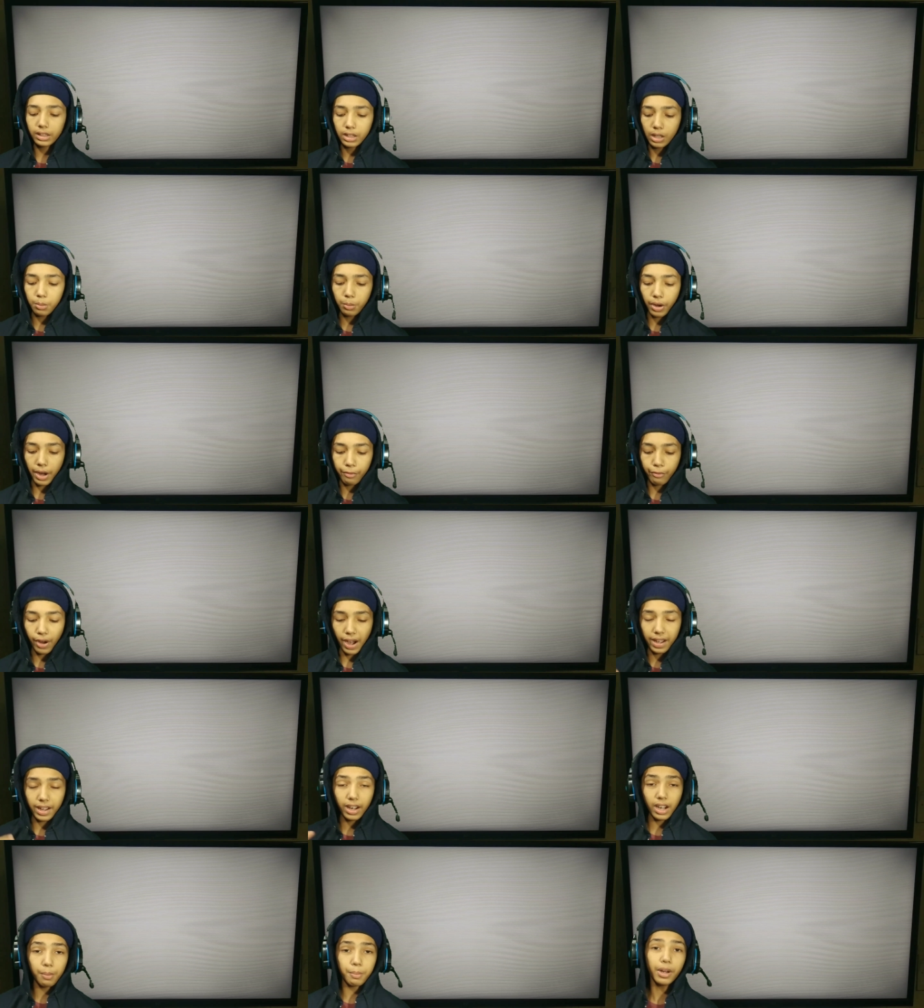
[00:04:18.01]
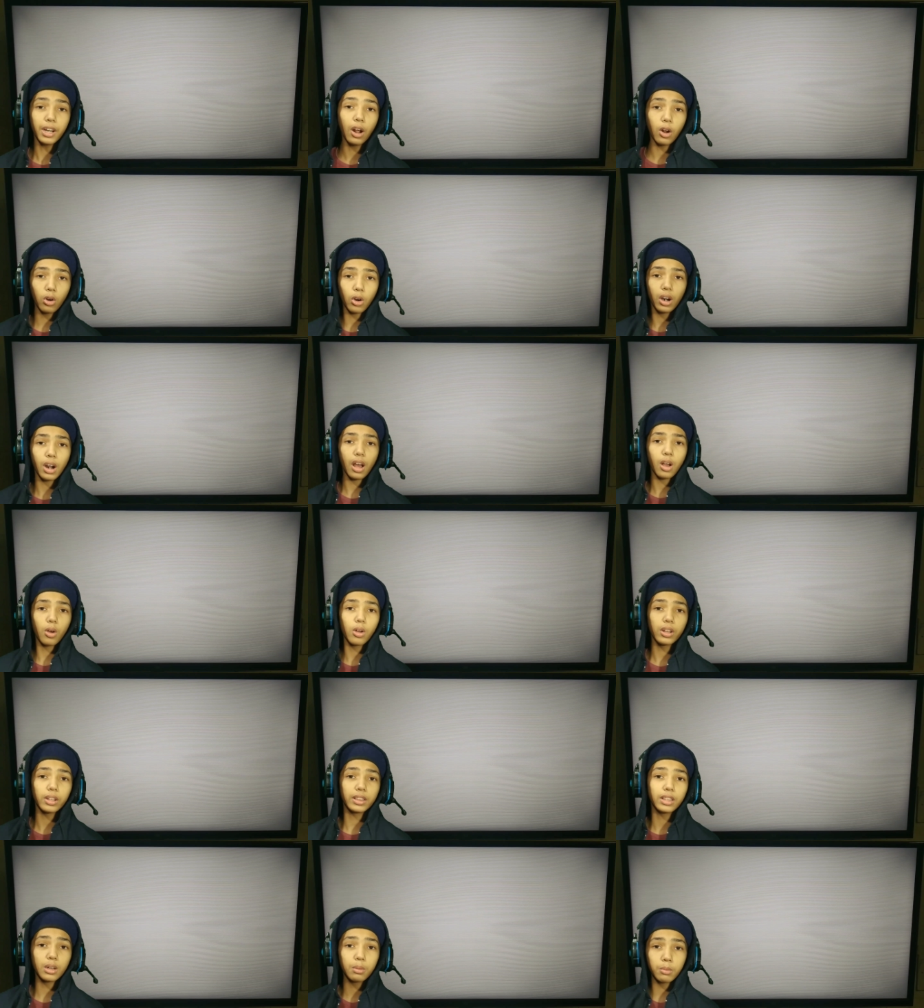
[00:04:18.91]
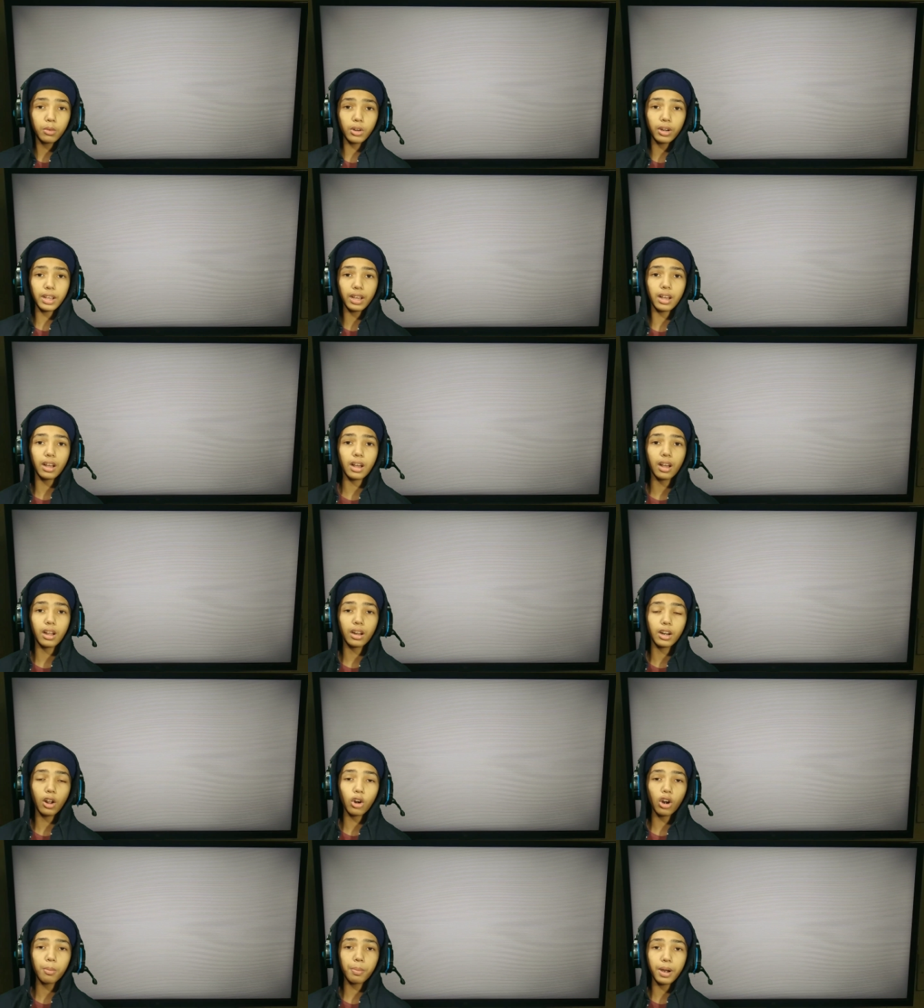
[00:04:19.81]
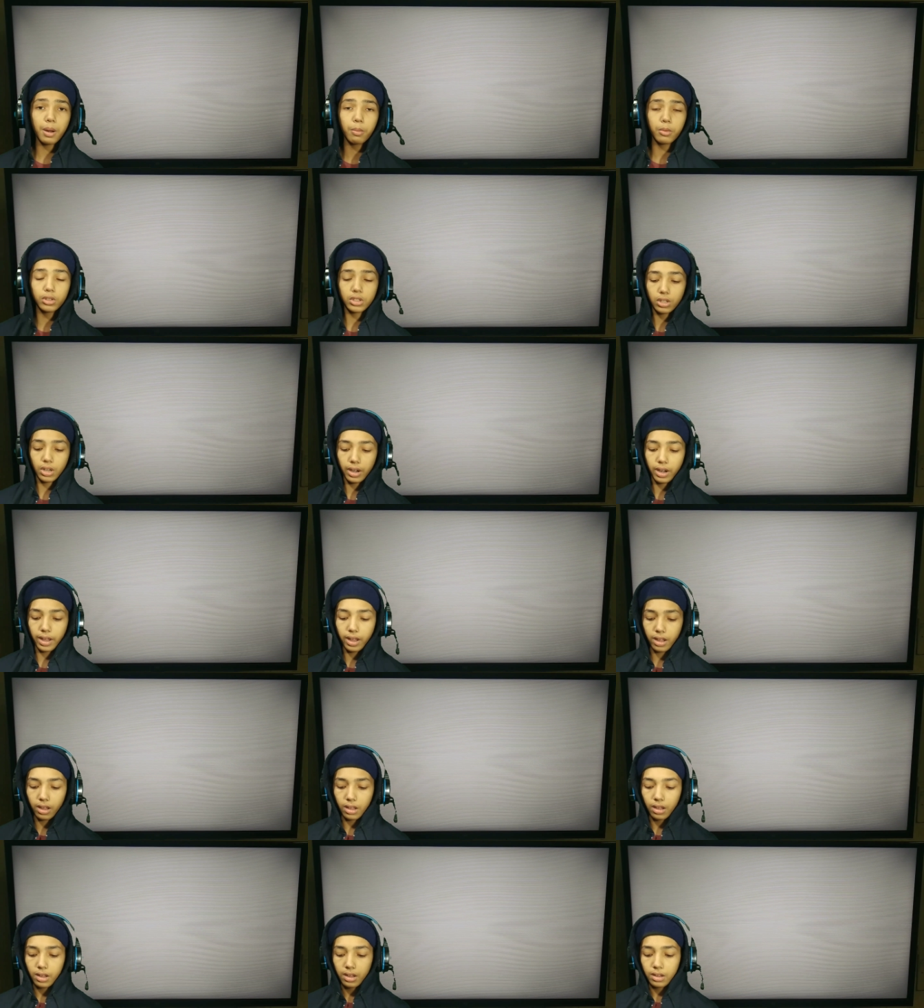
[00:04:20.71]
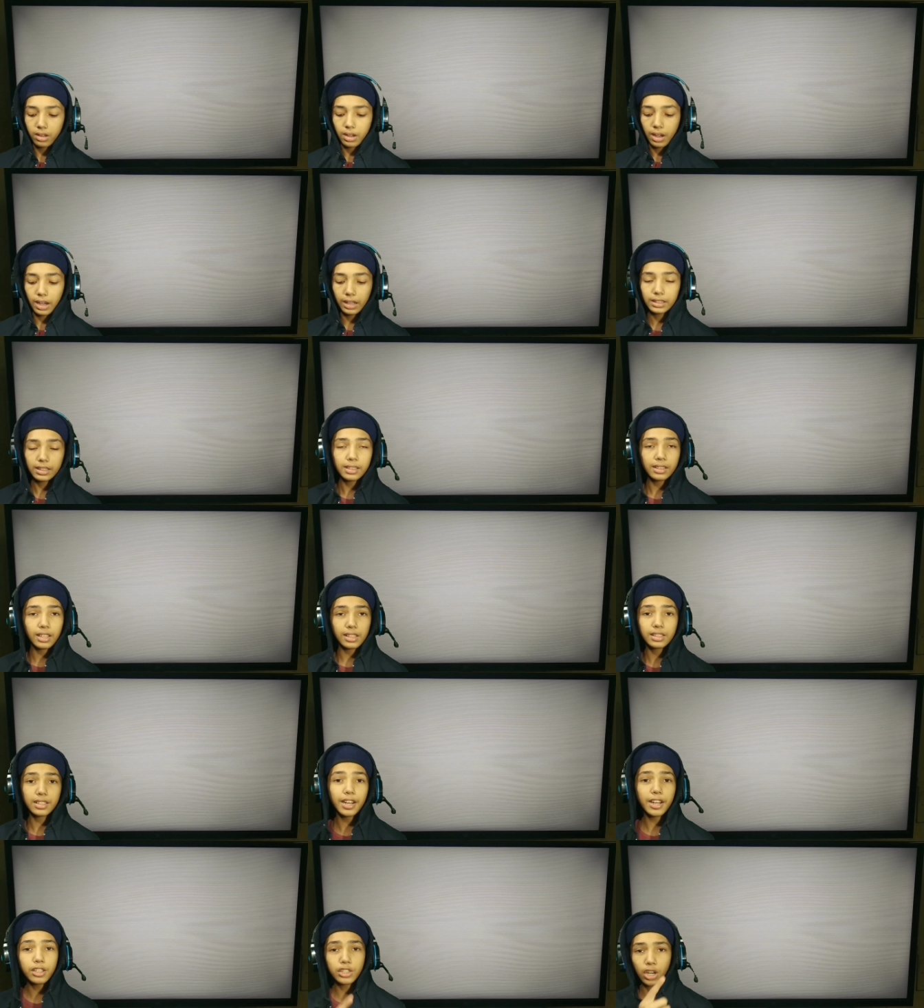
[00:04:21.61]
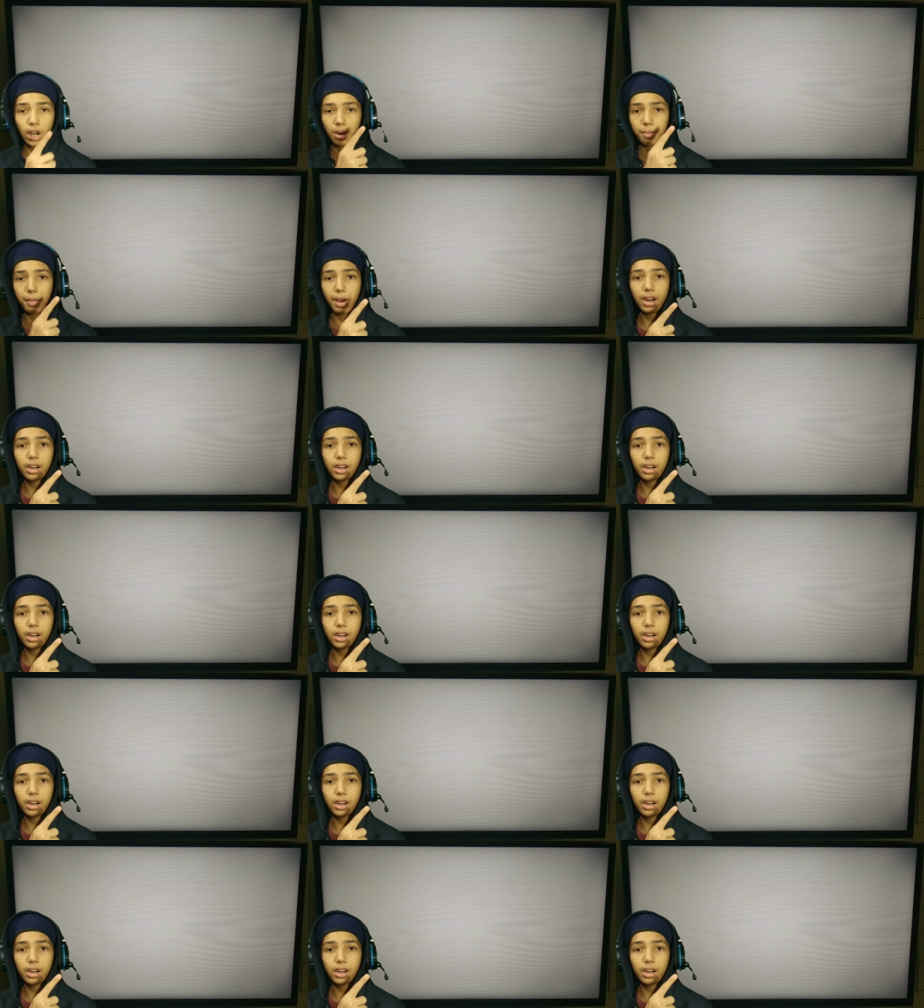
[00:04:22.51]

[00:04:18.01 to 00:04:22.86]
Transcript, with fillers: திரும்ப ஃபைவ் ஹண்ட்ரட் எம்பி டவுன்லோட் ஆகும் திரும்ப நீங்கள் டவுன்லோட் பண்ணி முடிச்சோன்னே அதுக்கு இந்த ஸ்கிரீன்ஷாட்